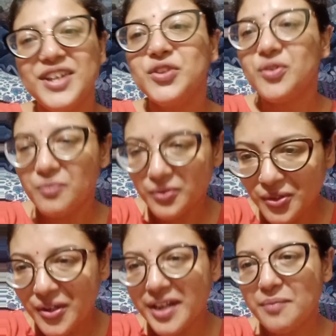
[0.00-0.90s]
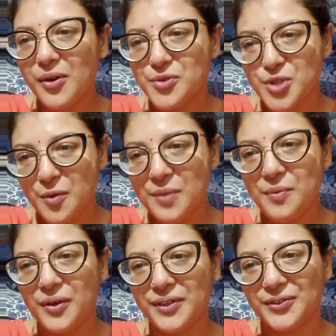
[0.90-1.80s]
তোর মন তো অনেক বড় সবাই
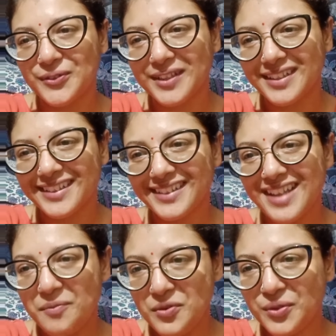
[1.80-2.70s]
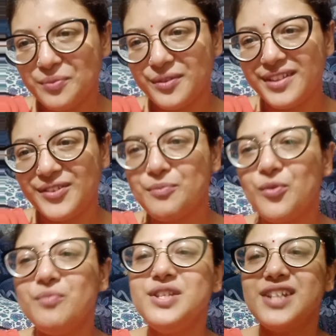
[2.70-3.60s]
বলে না তোকে আমিও তো বলি তোর
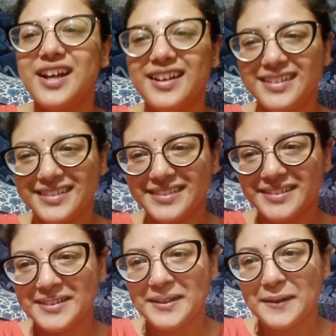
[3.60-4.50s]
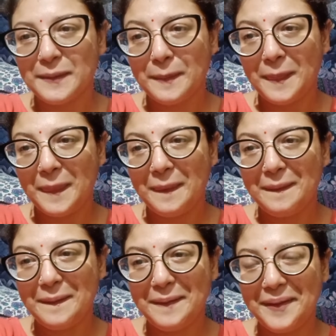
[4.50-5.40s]
মন বিশাল তুই
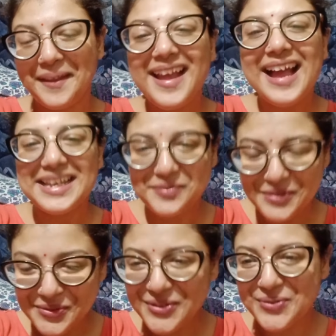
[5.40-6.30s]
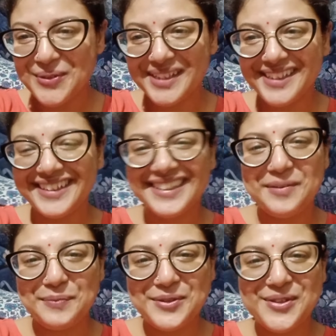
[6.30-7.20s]
আচ্ছা ভিডিওটা করে নি
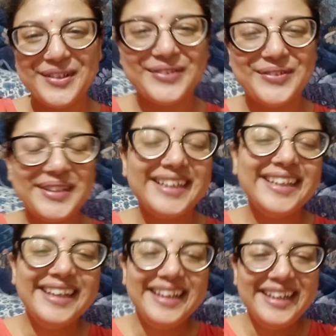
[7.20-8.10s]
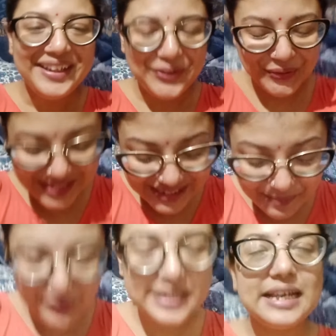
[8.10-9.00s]
তারপরে ঝগড়া করি তো যেটা
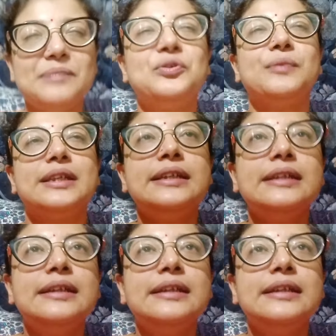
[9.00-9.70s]
বলছিলাম তোমাদের